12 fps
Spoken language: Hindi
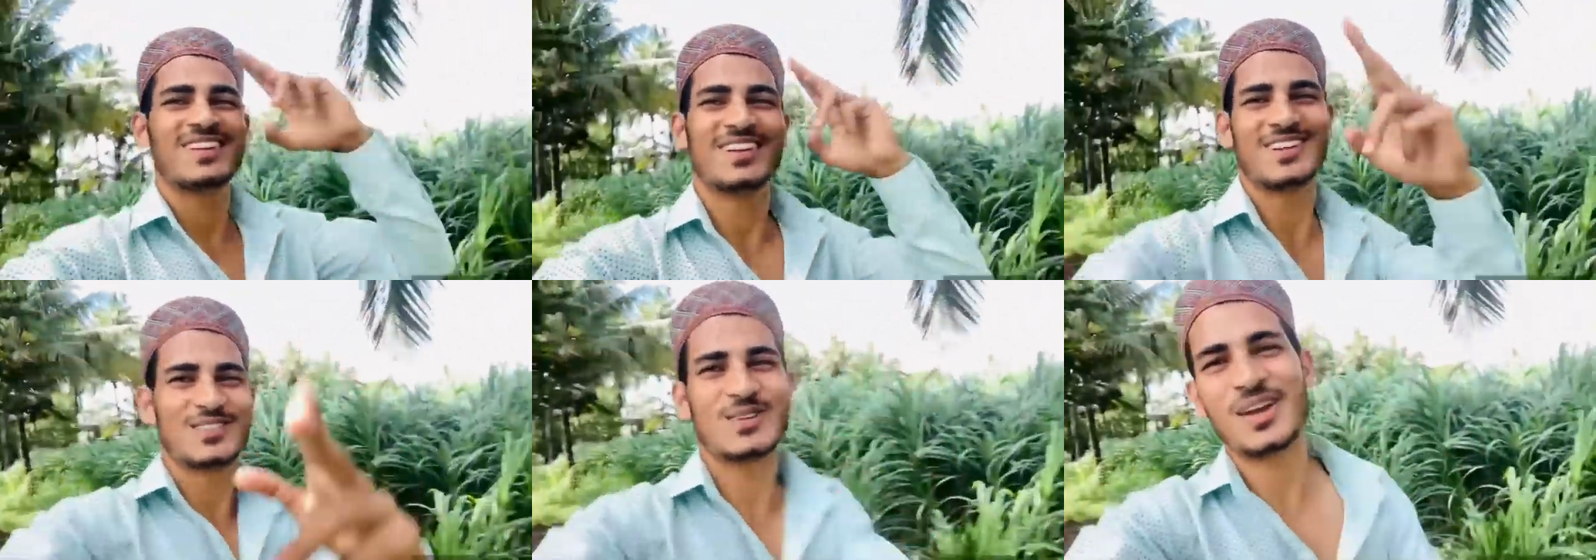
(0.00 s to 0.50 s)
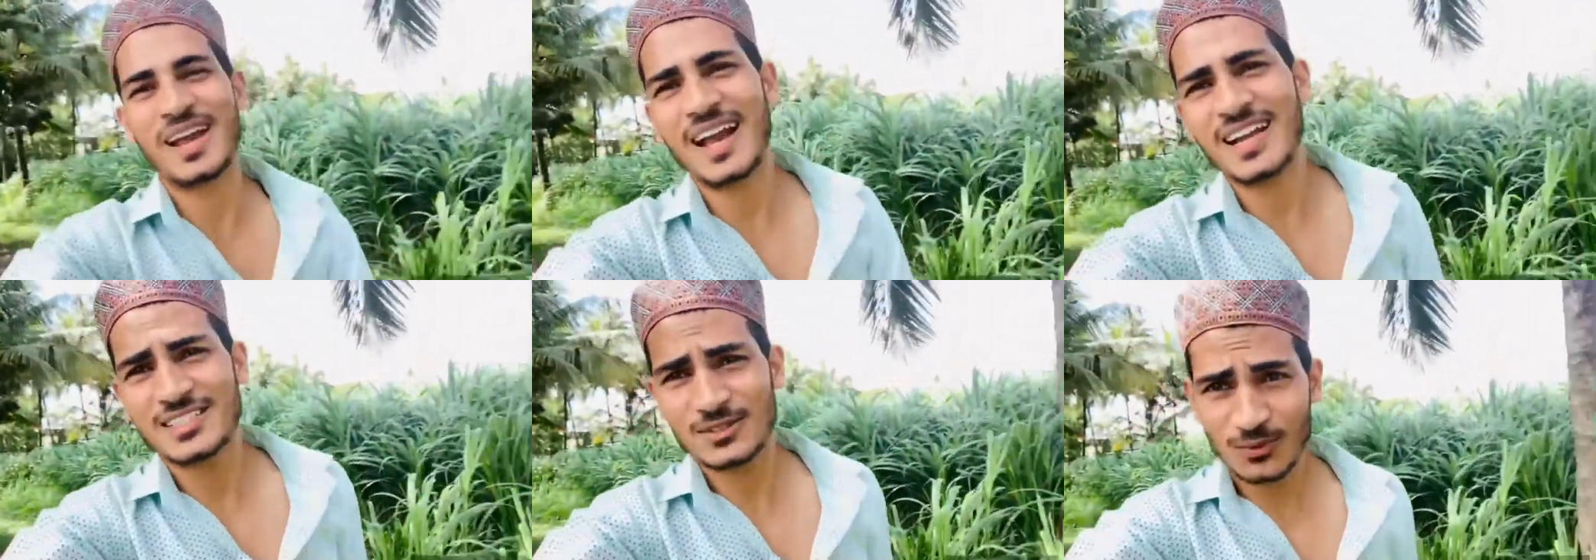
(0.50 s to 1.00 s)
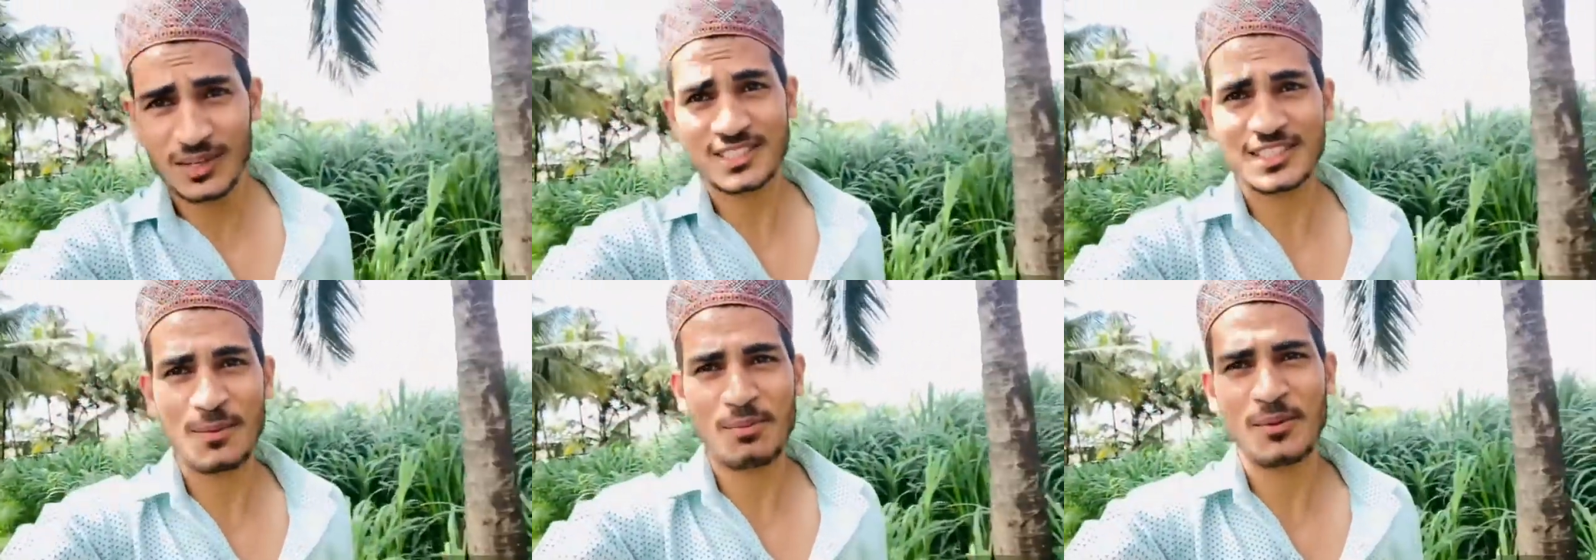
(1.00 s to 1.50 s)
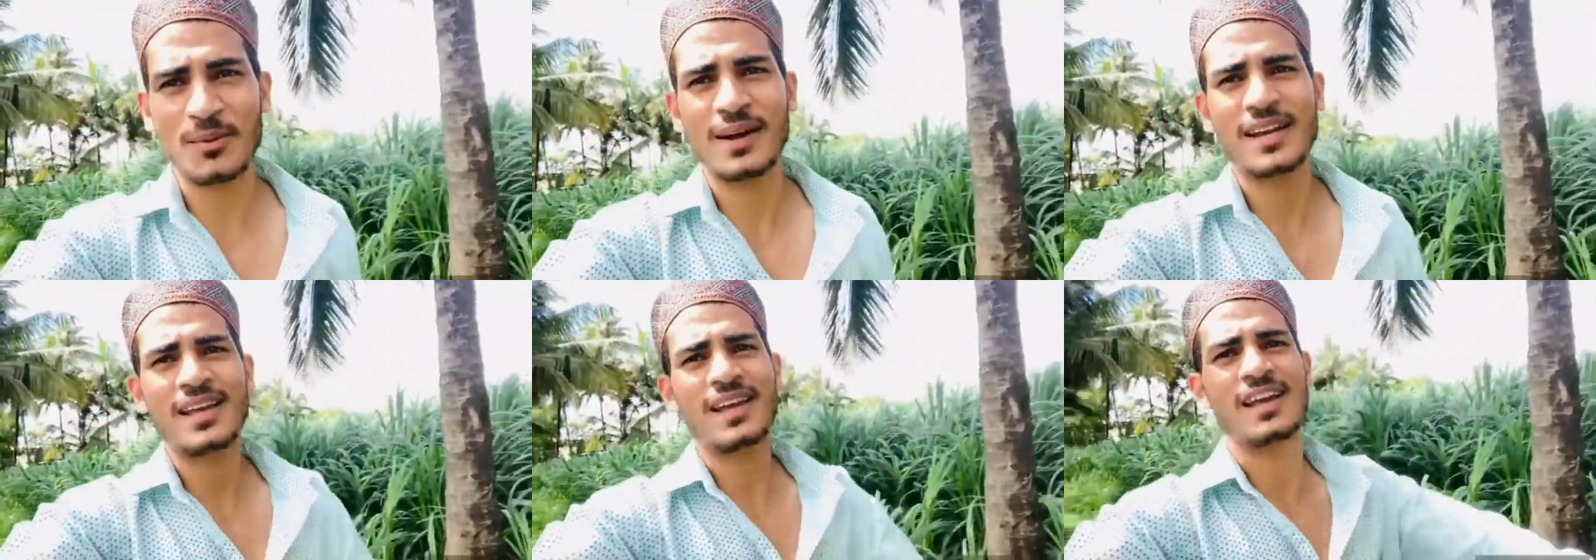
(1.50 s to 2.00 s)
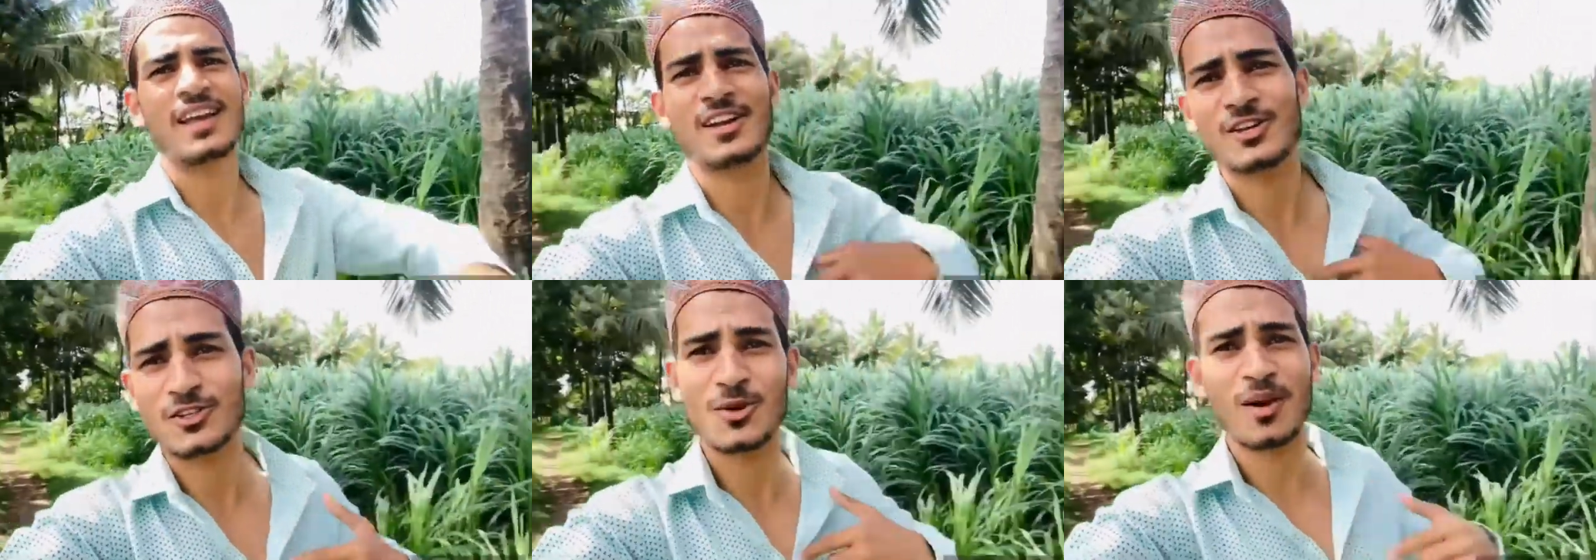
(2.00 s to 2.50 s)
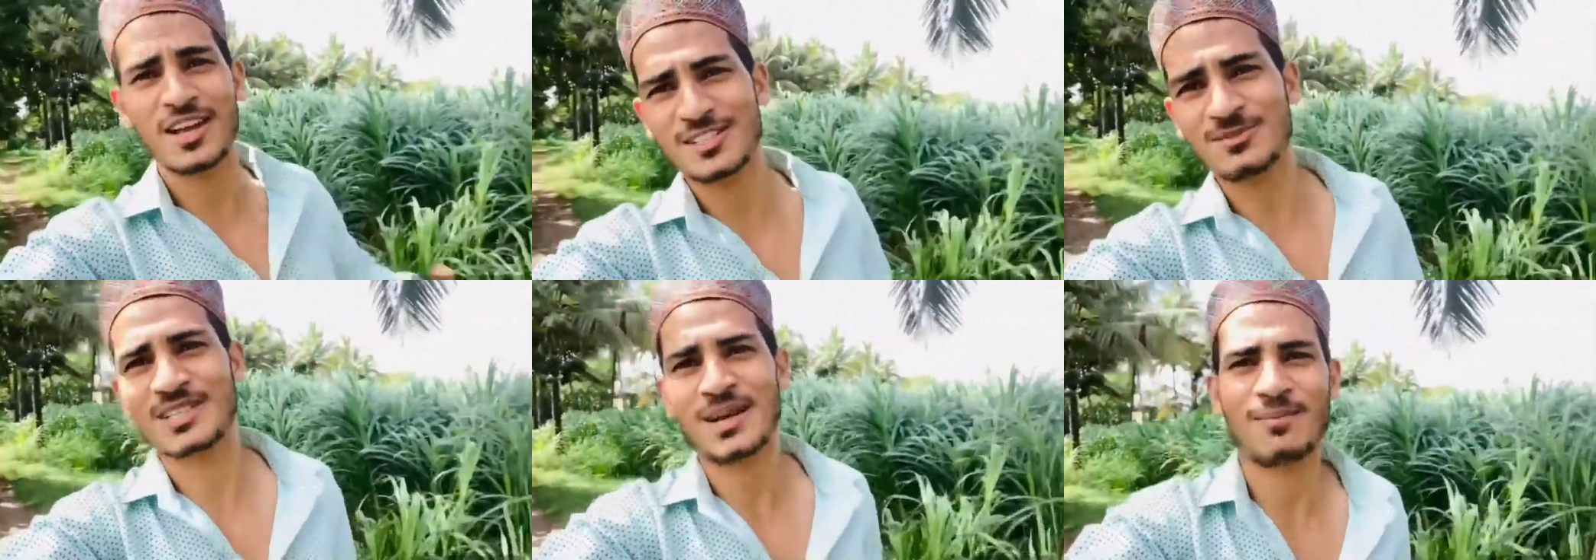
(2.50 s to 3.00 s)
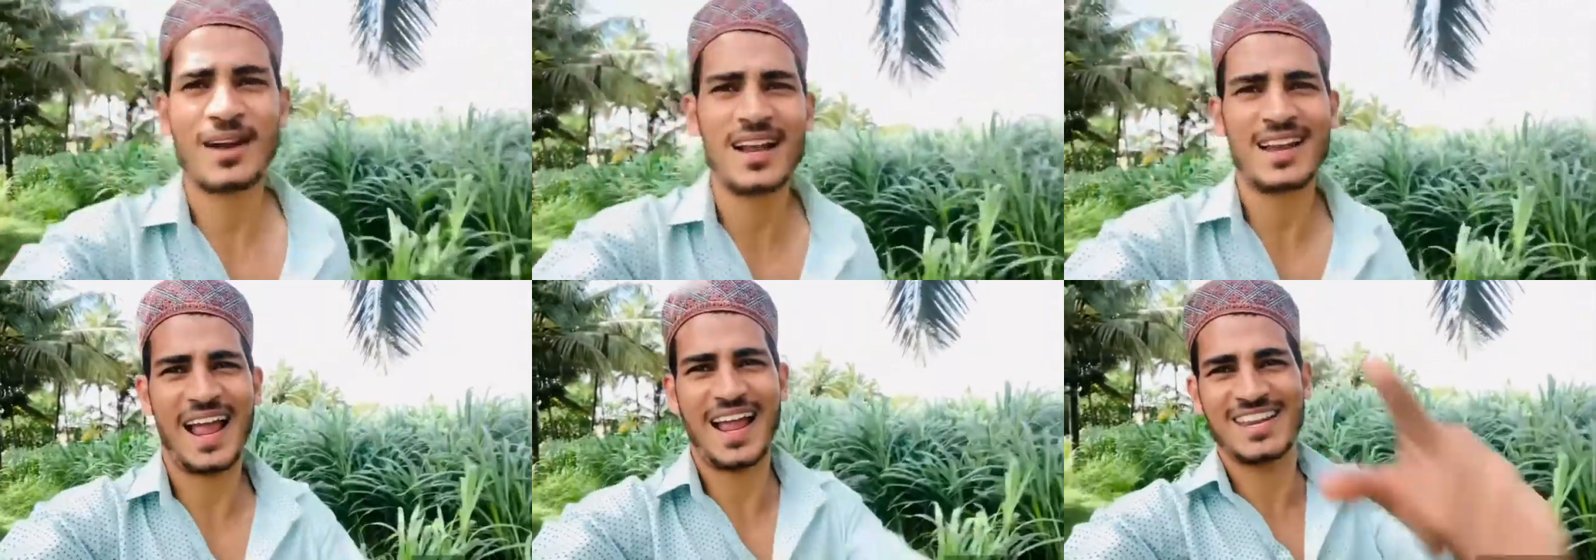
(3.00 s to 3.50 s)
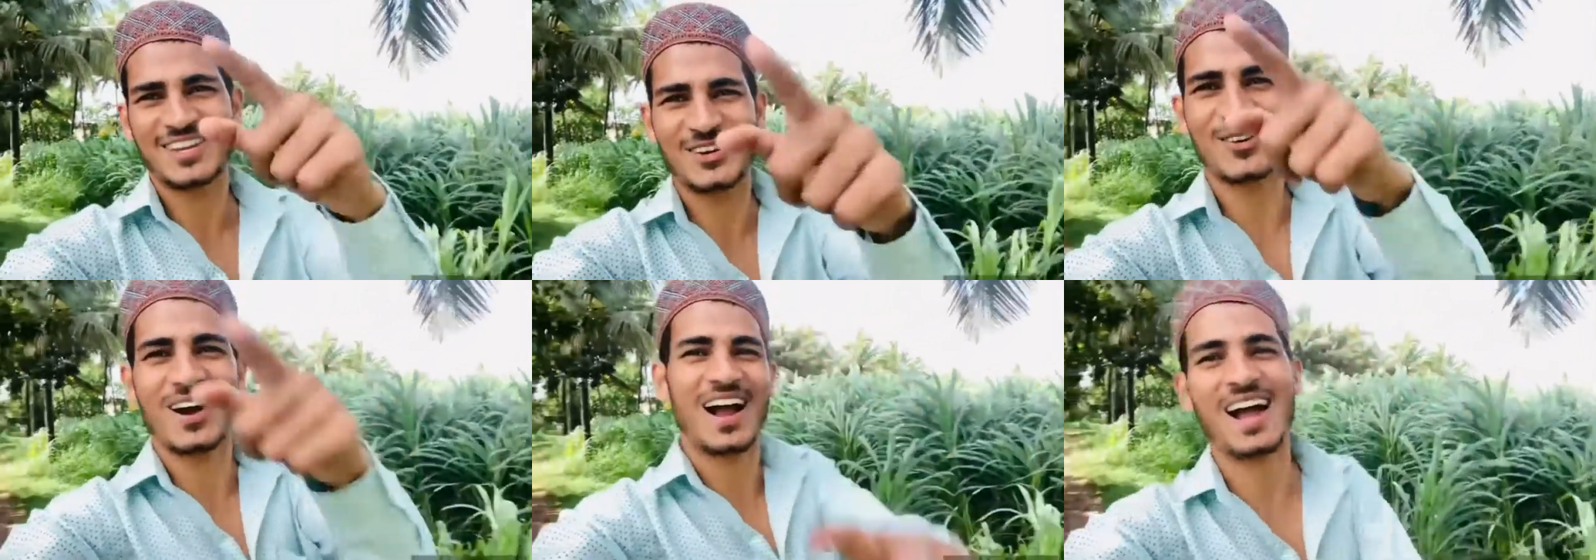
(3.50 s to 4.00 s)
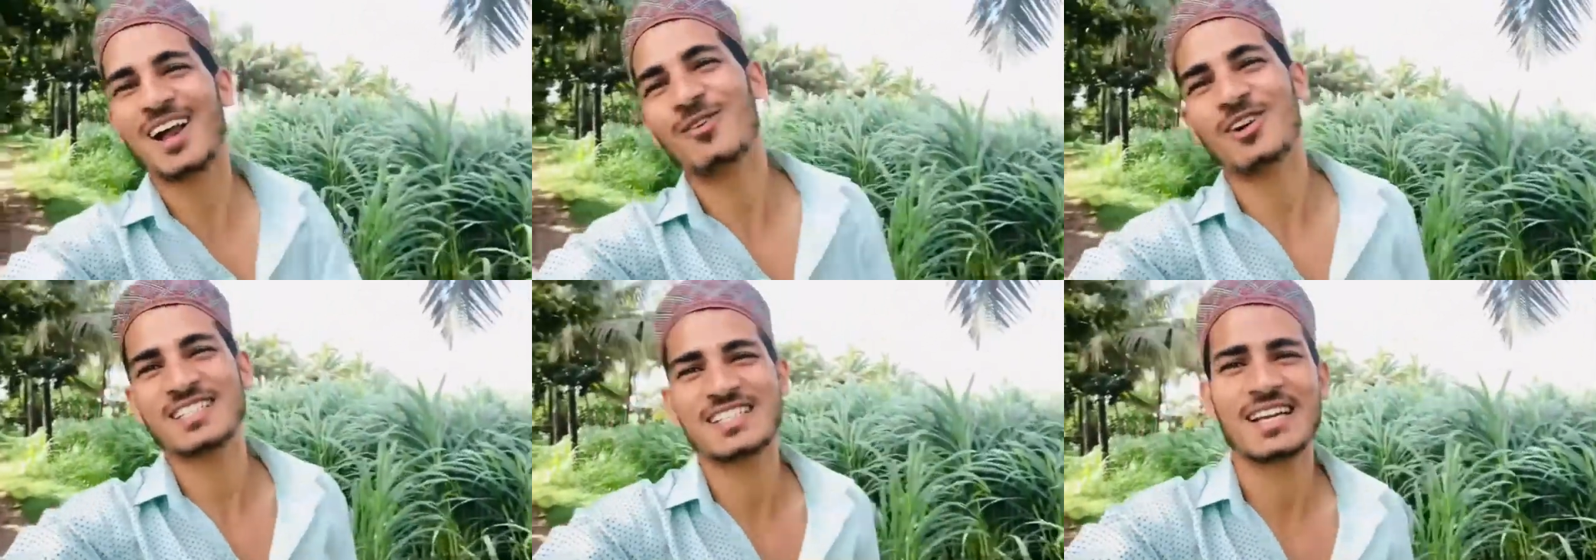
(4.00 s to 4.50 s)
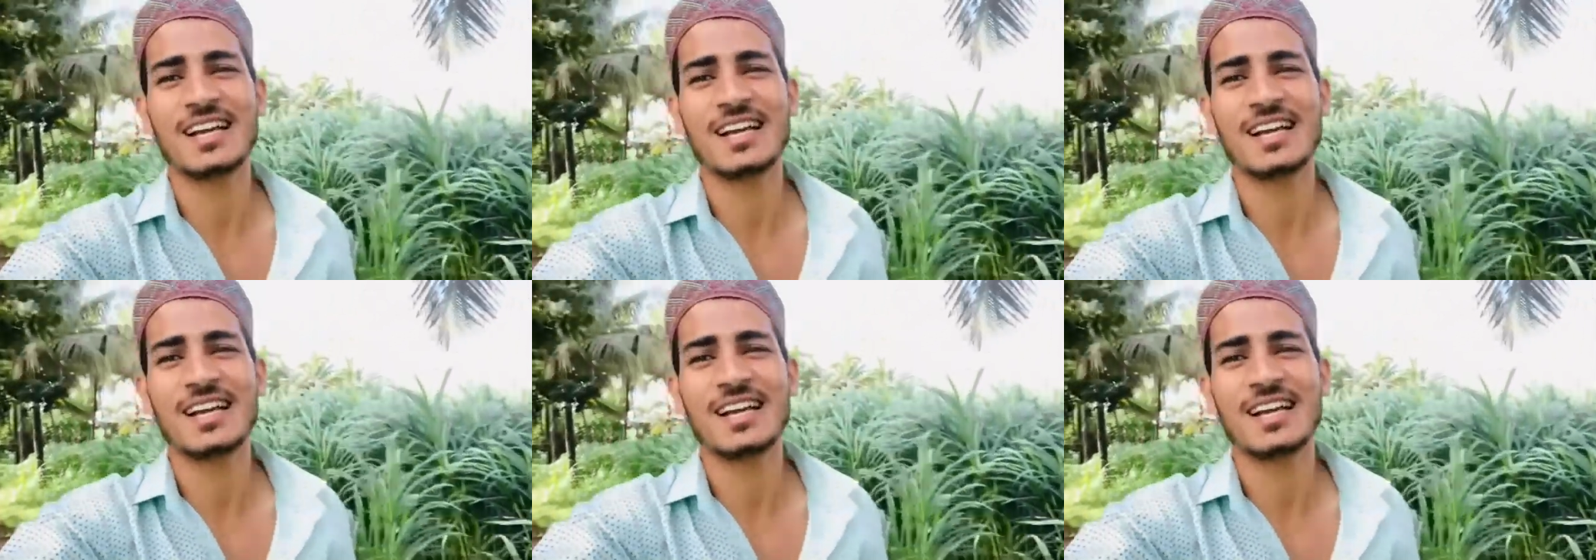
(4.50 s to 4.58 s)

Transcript: सो है गाइज व्हाट्सअप एवरीबॉडी हेयर यूज अब आसिम साहब खान एंड यू आर वॉचिंग